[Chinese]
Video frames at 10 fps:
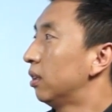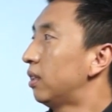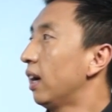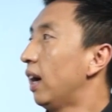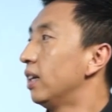
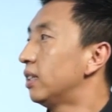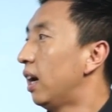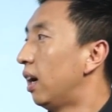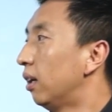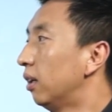再看一
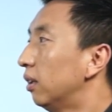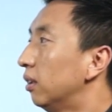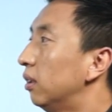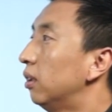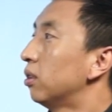下
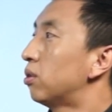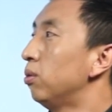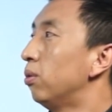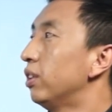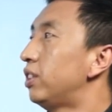
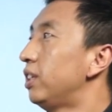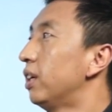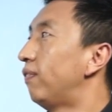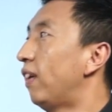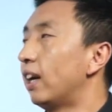中国企
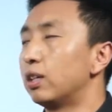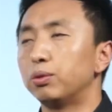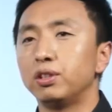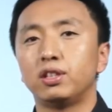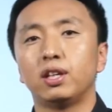业发展
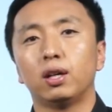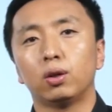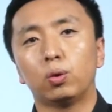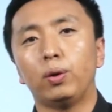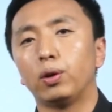中的一些
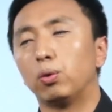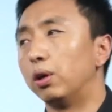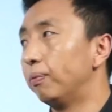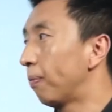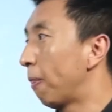困惑。